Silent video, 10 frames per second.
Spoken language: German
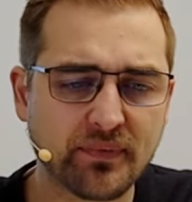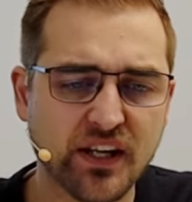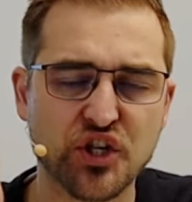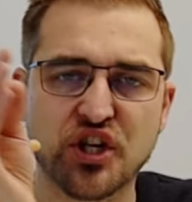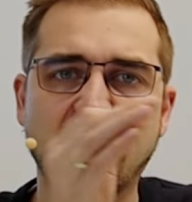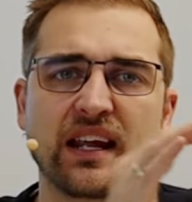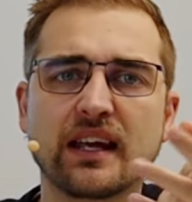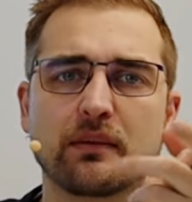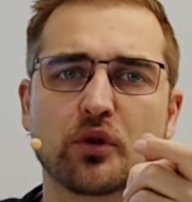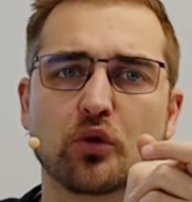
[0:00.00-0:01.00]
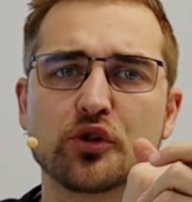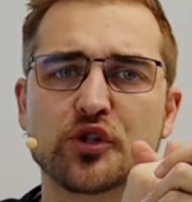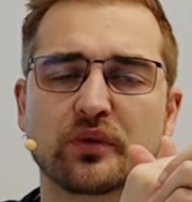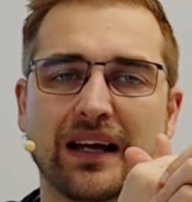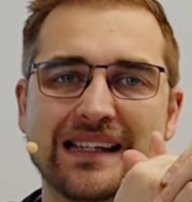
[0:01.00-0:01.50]
Geschenke im
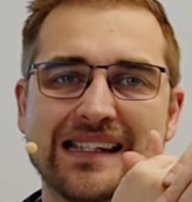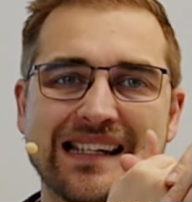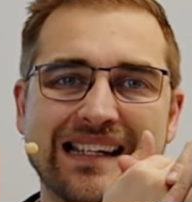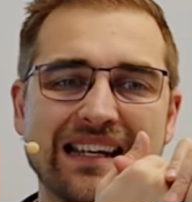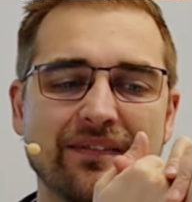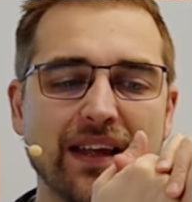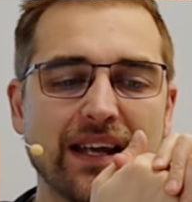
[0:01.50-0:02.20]
Großen und Ganzen hier,